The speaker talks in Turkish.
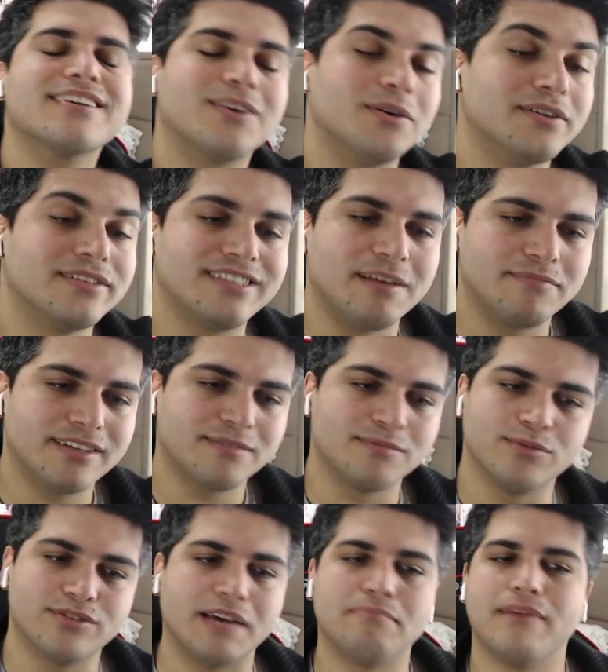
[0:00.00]
Konseptler
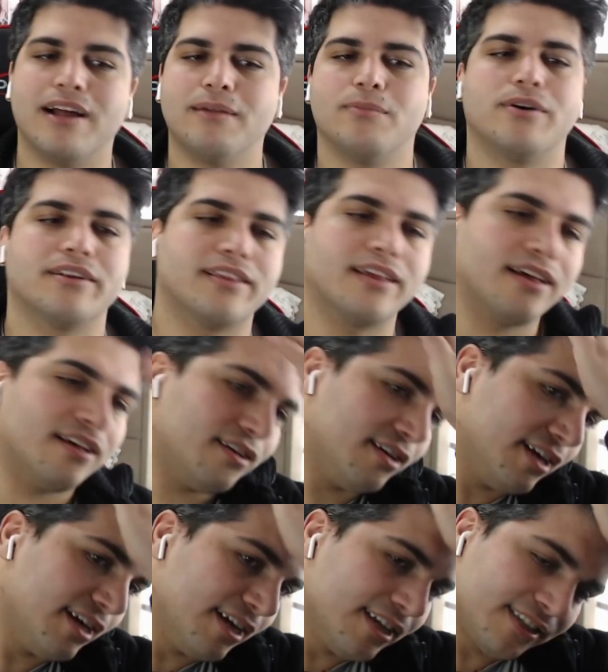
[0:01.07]
mükemmel bu arada.
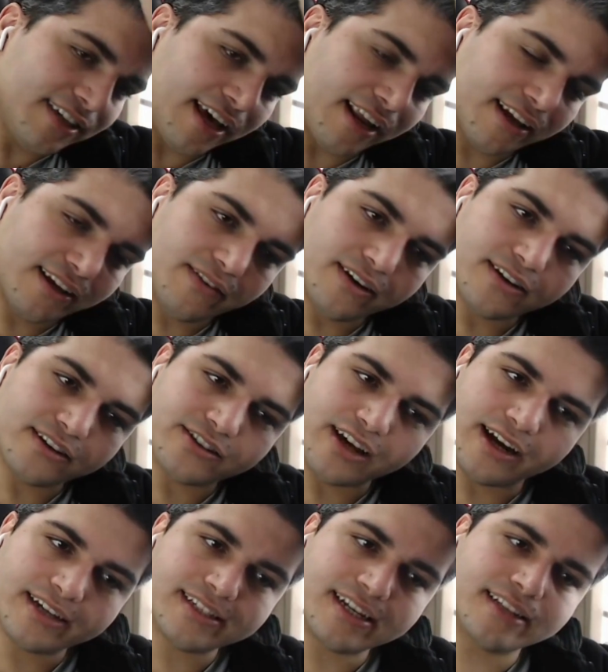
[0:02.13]
Şarkı ve
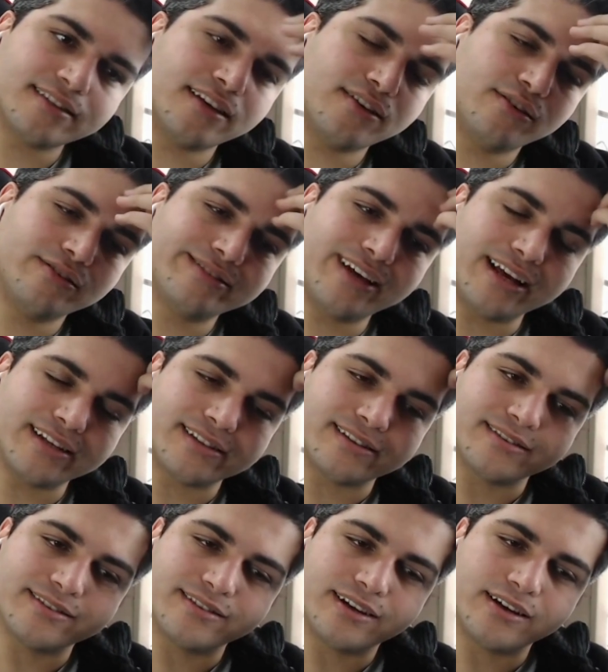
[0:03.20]
şarkı zaten güzel
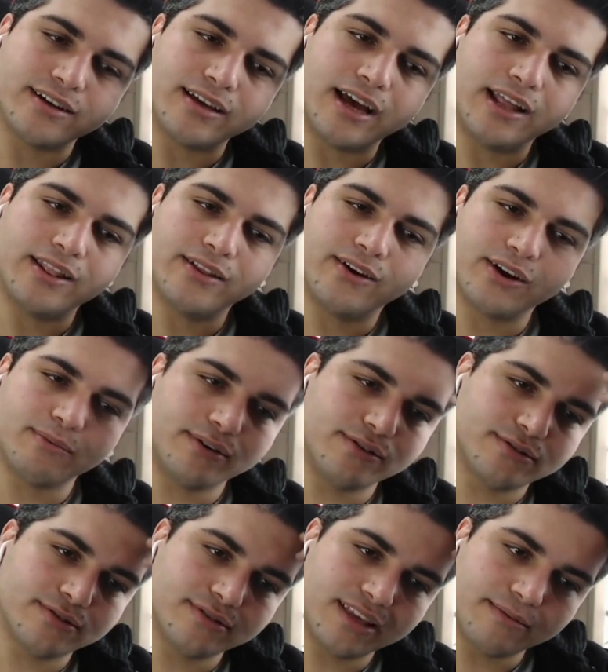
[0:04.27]
aslında. Yani normal
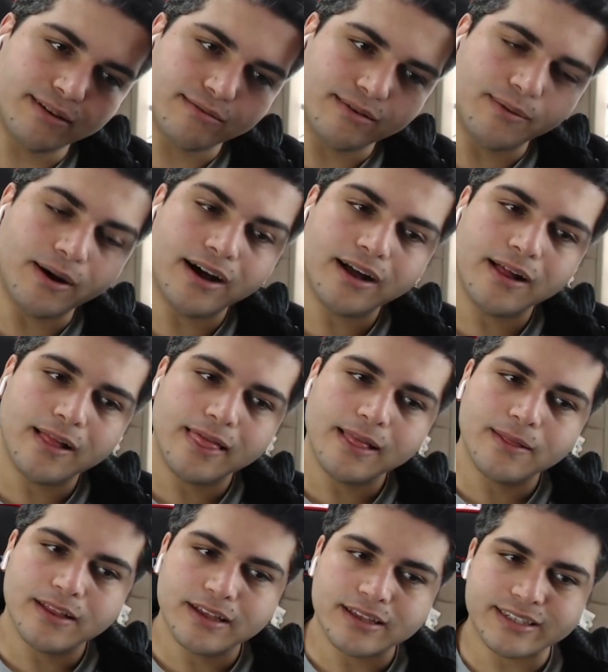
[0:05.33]
üstü diyebilirim ama
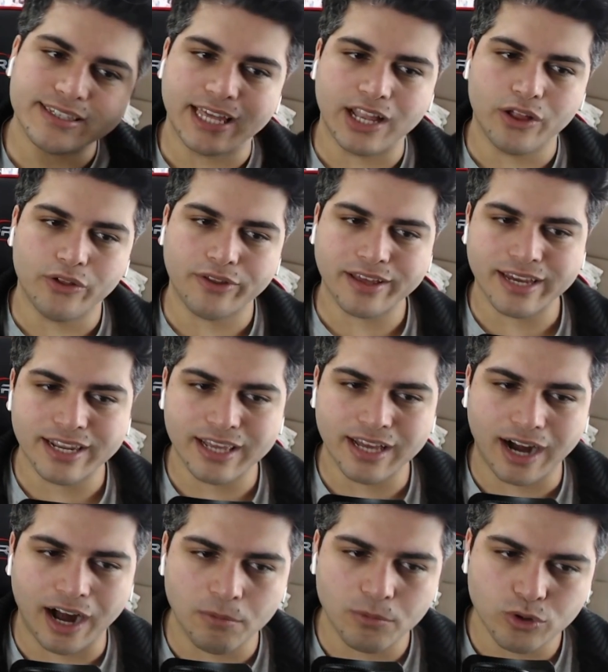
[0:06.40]
genel olarak hani
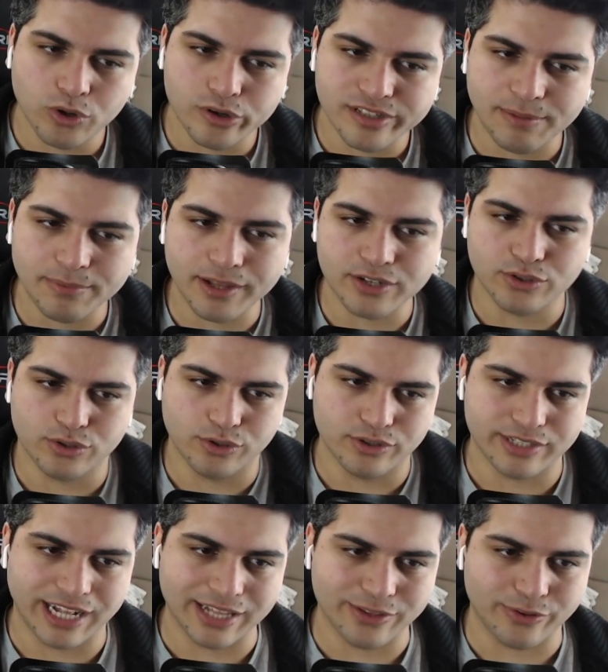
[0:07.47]
albüm konseptleri çok
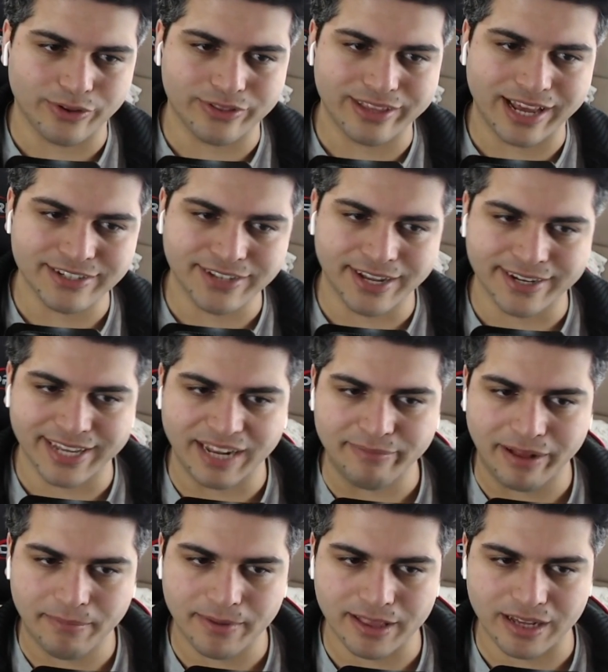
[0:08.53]
güzel duruyor. Diğer
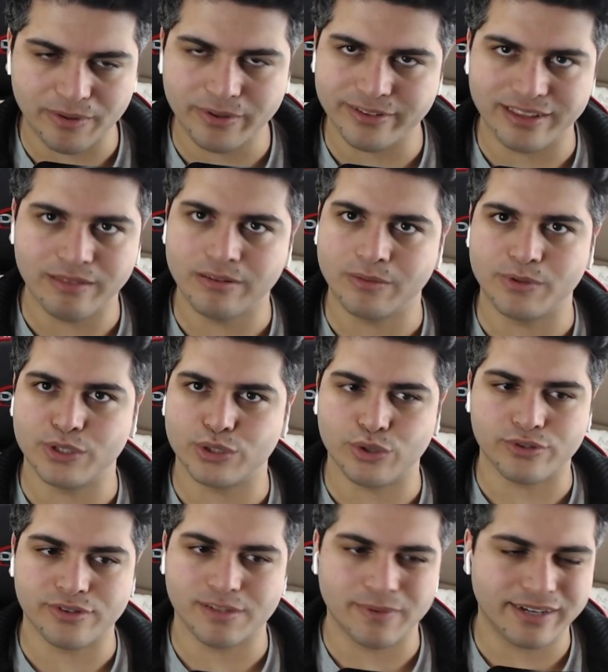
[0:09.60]
şarkılarına bakmadık ama dediğim gibi
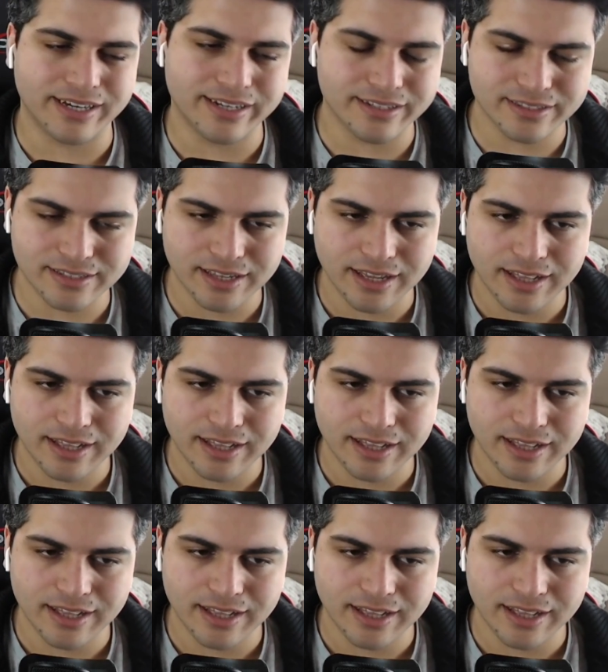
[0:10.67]
istiyorsanız bakarız.